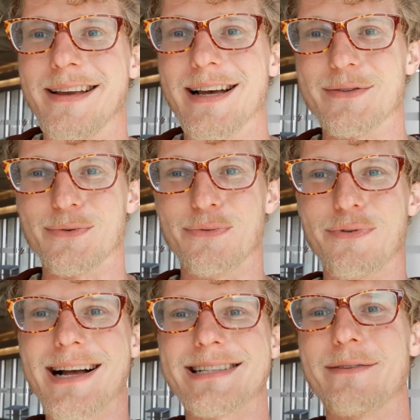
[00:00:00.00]
Also du
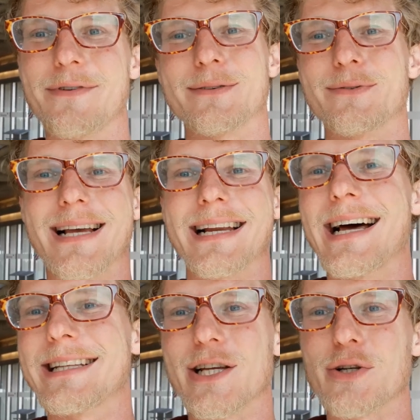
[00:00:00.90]
fragst einfach sozusagen
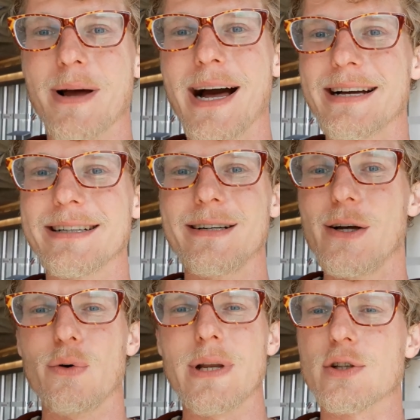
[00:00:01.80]
nach der Sprache
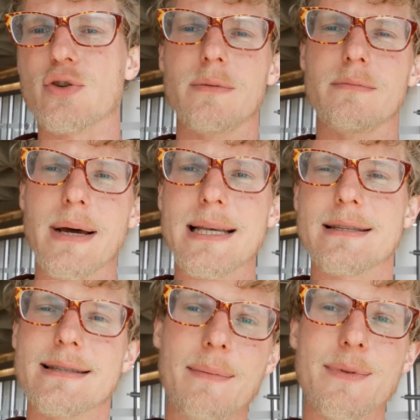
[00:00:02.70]
und hast schon
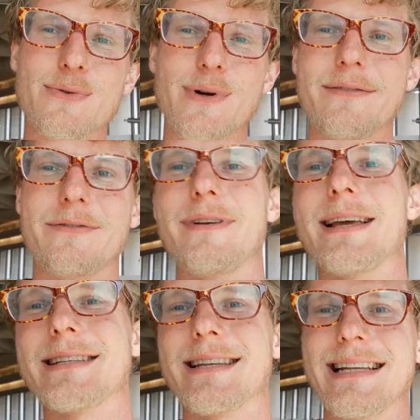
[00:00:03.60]
meist damit sogar
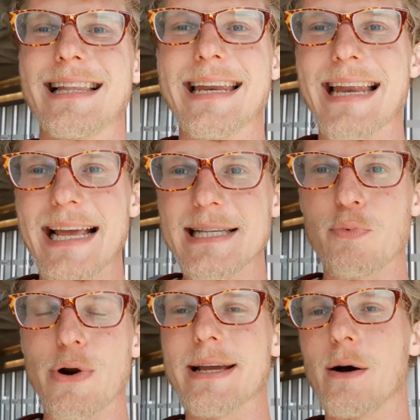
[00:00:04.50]
vielleicht einen kleinen
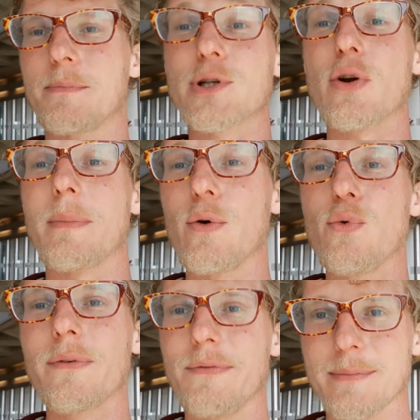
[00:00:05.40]
Icebreaker und bist schon mal
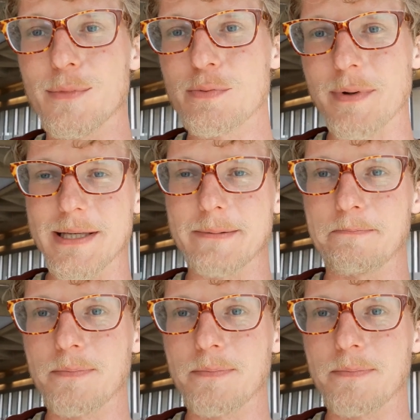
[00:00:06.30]
irgendwie im Gespräch.